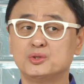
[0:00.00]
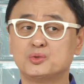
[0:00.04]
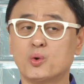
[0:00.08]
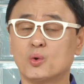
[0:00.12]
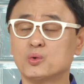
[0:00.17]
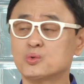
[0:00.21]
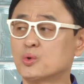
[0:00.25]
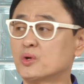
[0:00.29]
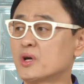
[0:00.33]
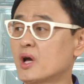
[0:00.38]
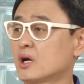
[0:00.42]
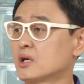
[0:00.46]

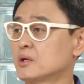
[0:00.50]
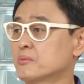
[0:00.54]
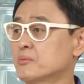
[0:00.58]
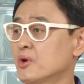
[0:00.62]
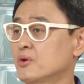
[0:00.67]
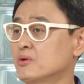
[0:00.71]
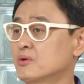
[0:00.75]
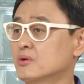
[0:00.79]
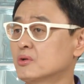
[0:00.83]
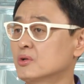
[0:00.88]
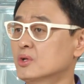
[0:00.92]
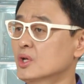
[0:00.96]
정도
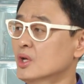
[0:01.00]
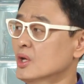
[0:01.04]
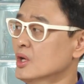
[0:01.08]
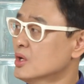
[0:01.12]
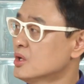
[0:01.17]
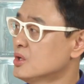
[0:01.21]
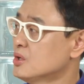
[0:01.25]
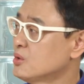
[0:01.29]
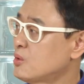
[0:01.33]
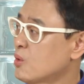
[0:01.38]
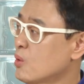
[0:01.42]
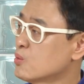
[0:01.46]
양이면은
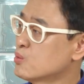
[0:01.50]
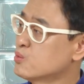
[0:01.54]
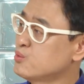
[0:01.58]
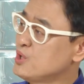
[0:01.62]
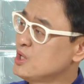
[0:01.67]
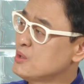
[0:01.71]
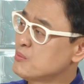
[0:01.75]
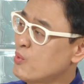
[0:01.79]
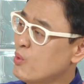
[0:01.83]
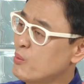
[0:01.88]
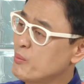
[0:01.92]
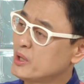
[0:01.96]
이거
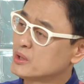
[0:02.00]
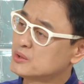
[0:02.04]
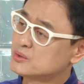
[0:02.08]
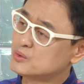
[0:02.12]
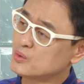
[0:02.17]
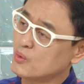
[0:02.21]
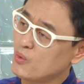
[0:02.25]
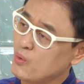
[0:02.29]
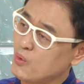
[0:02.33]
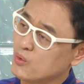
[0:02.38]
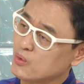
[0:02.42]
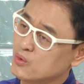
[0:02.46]
우리 아. 몸에
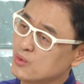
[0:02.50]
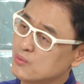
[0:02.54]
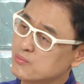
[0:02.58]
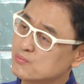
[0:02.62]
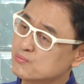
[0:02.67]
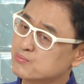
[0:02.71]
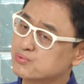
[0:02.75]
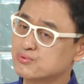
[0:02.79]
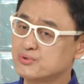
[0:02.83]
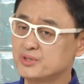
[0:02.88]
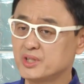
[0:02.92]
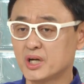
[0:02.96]

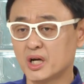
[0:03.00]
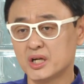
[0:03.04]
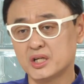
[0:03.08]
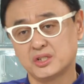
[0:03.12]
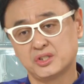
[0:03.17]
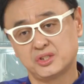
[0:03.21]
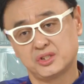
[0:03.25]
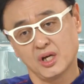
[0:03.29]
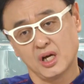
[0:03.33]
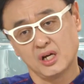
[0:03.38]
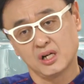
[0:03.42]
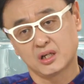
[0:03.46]
조금 무리가
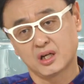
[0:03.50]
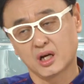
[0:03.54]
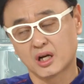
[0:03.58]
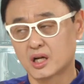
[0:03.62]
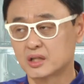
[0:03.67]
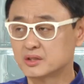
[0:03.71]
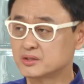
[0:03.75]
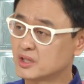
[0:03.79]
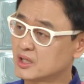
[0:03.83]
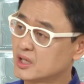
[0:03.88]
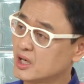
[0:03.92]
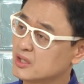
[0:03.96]
있지
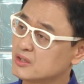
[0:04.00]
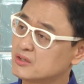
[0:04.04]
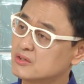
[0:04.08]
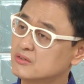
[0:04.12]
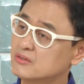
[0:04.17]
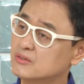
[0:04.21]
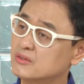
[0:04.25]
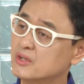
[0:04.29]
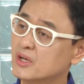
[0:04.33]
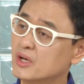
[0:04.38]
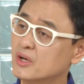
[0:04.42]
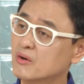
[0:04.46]
않을까라는 생각이
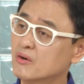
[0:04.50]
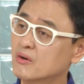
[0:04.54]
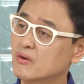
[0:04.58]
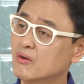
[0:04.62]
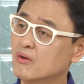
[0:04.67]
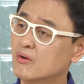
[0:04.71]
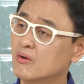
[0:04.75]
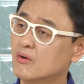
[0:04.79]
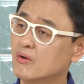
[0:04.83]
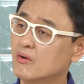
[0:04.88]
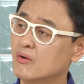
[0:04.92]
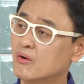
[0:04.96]
드는데요.
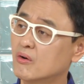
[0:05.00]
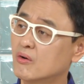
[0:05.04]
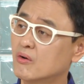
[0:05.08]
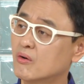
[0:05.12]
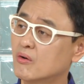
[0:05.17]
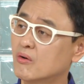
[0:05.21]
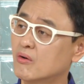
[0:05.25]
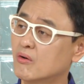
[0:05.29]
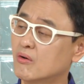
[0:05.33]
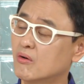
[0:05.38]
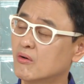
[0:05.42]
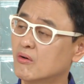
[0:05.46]

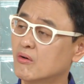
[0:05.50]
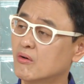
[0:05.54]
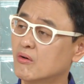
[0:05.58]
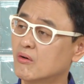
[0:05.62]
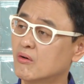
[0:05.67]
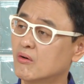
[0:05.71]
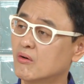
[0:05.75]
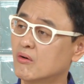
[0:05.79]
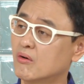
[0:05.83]
예, 그렇습니다.